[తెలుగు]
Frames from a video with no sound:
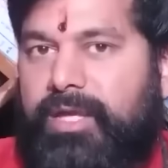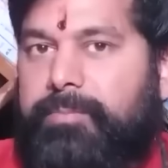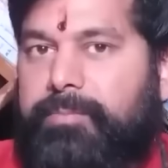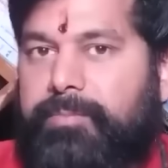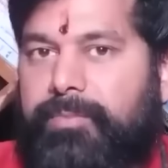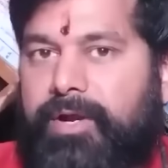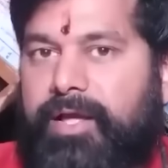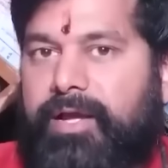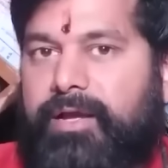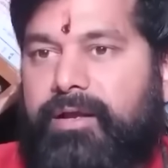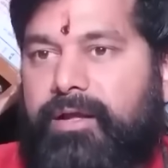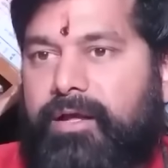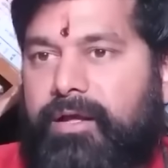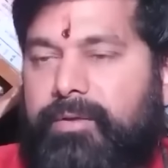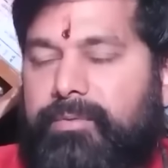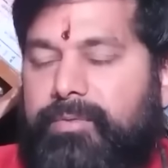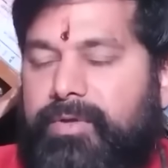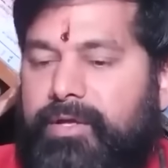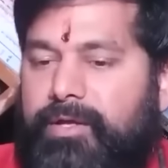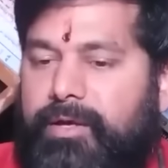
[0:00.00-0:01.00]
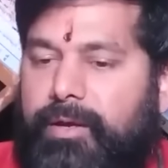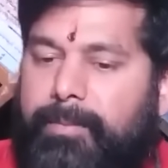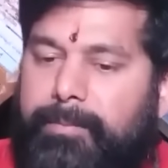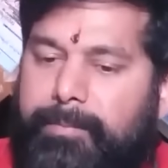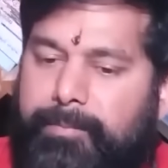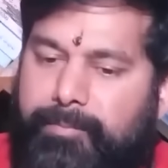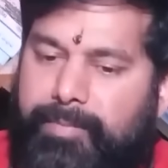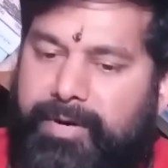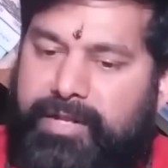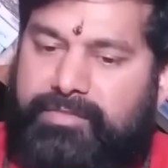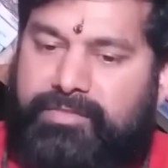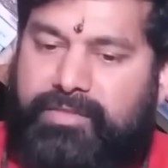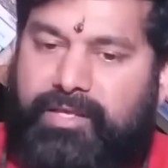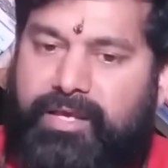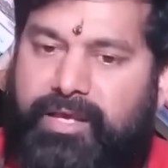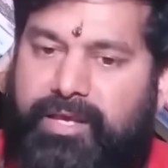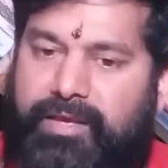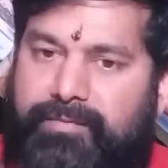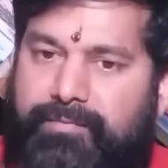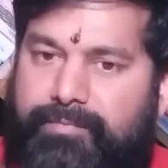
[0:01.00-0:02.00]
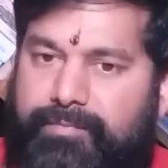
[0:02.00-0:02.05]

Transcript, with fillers: ఎప్పుడైనా ప్రతి